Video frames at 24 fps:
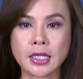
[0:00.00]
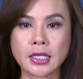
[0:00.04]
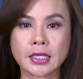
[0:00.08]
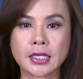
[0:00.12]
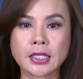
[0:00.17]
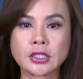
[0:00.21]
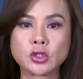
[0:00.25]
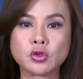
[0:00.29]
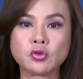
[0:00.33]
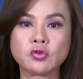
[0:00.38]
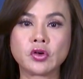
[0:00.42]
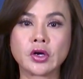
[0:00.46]

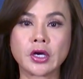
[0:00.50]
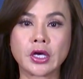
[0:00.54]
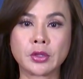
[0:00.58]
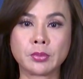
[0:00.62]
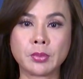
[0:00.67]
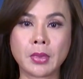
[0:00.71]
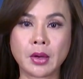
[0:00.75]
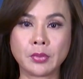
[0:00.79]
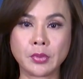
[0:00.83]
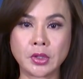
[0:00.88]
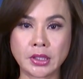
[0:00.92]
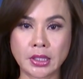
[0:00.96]
kết thúc vào ngày
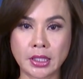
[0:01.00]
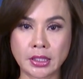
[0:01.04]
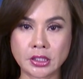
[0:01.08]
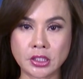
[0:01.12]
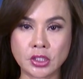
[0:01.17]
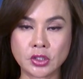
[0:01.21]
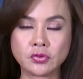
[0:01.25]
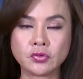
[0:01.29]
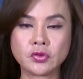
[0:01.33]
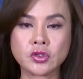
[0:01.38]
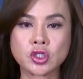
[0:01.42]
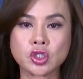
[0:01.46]
30 tháng
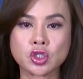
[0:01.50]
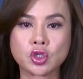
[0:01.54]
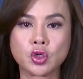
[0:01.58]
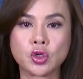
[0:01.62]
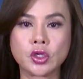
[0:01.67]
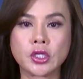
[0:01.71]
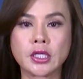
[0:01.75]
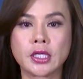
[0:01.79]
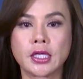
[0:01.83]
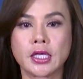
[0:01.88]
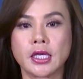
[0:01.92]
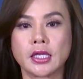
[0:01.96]
9 vừa
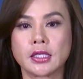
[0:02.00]
rồi,